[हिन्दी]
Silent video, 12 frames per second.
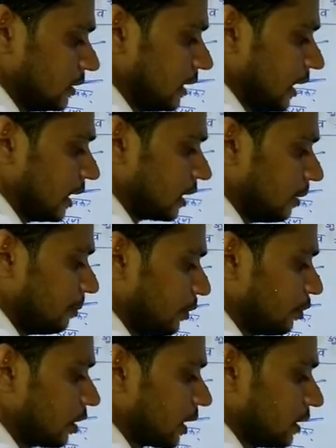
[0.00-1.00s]
या
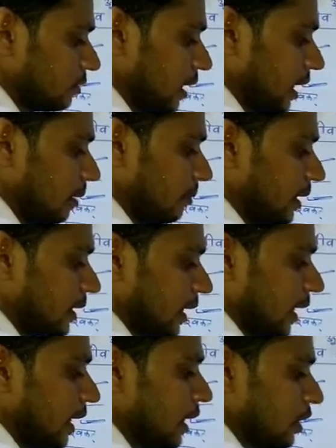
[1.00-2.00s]
कंप्यूटर के द्वारा हम लिख
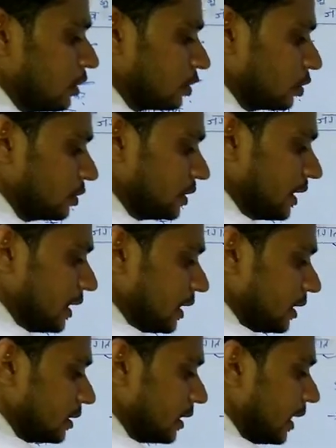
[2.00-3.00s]
रहे हैं तो ये
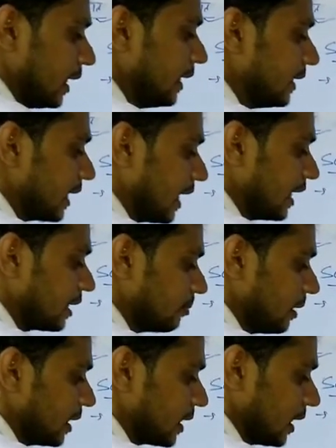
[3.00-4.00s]
इटैलिक
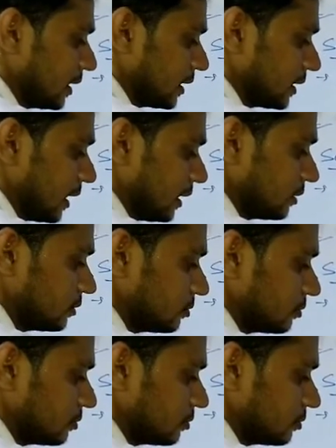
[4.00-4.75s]
में लिखा जाता है